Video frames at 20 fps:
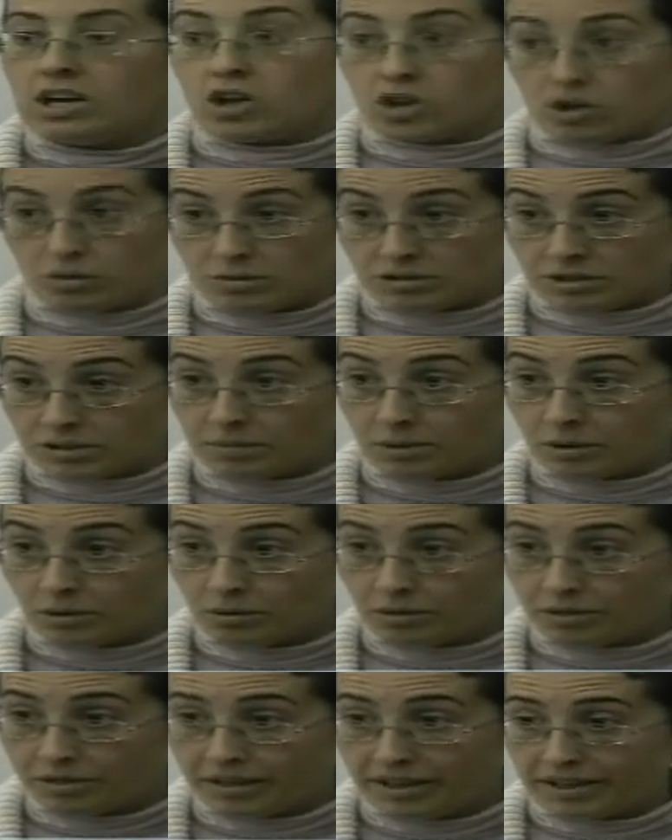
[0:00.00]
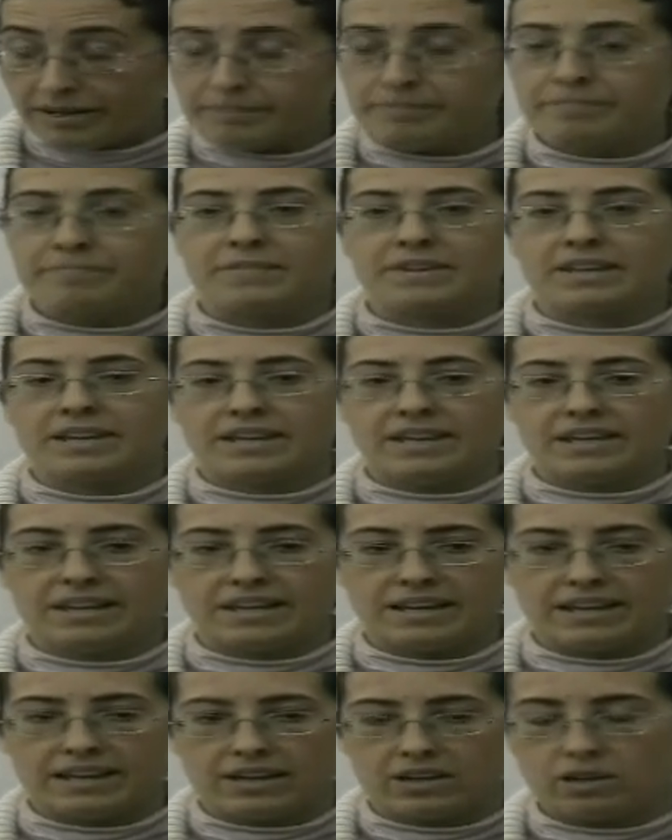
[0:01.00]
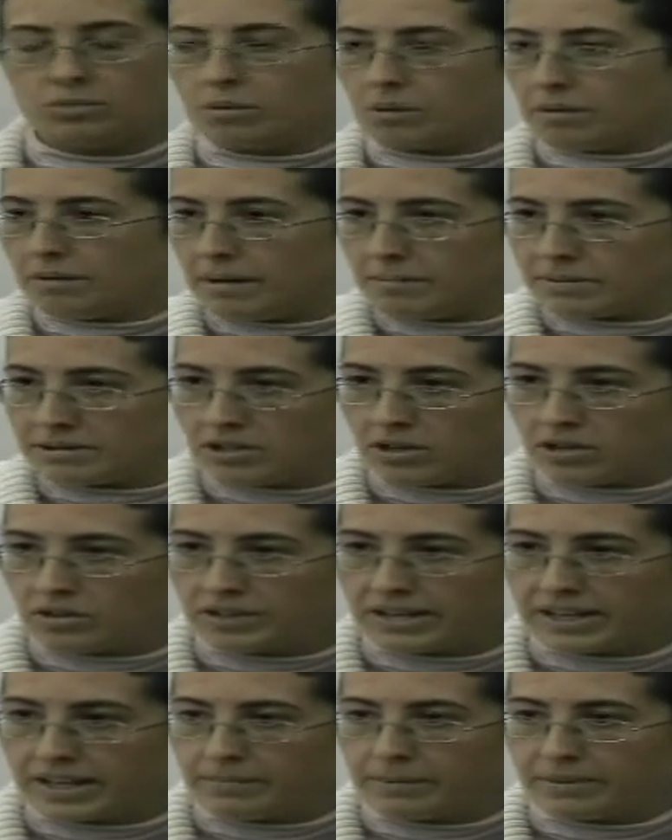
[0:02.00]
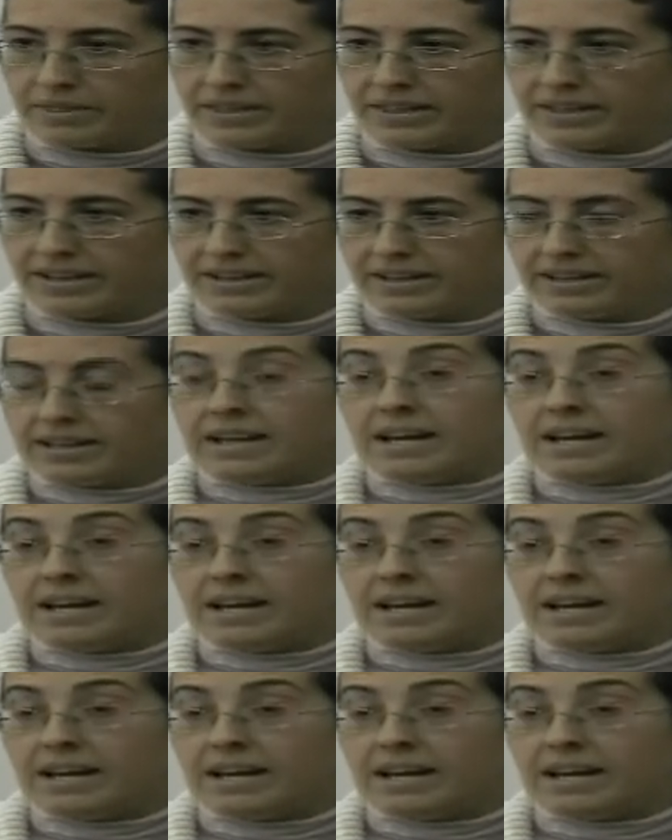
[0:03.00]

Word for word: cómo se produce y cómo viven las personas con discapacidad discapacidad,